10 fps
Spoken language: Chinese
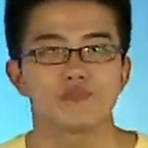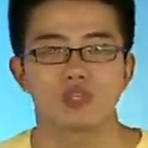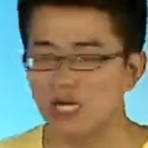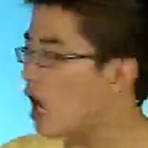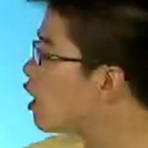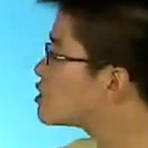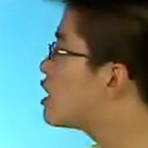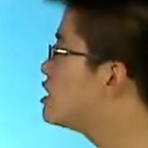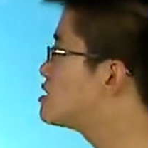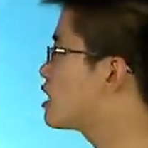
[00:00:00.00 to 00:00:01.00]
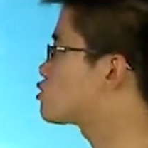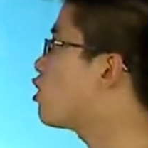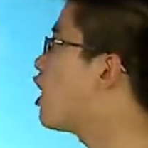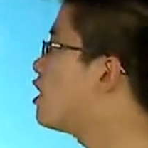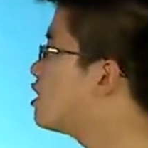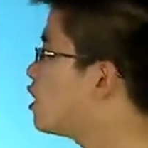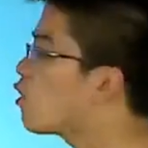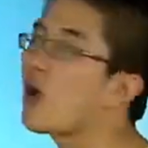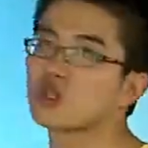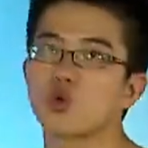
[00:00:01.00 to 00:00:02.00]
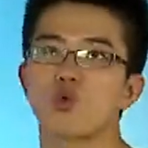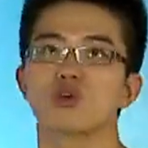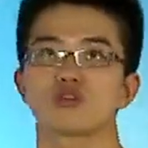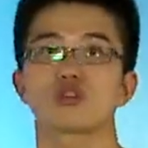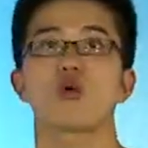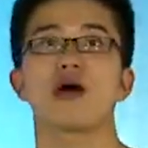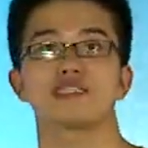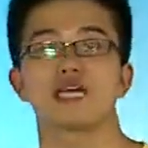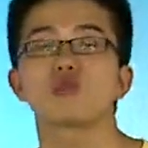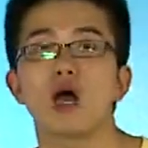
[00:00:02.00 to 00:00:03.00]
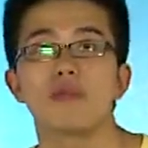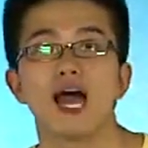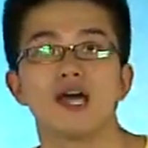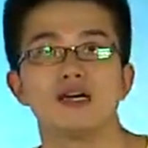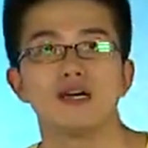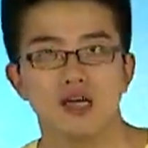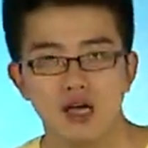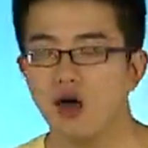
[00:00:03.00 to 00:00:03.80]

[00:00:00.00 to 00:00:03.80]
然后呢，叫做画图，就是画线段吧。是。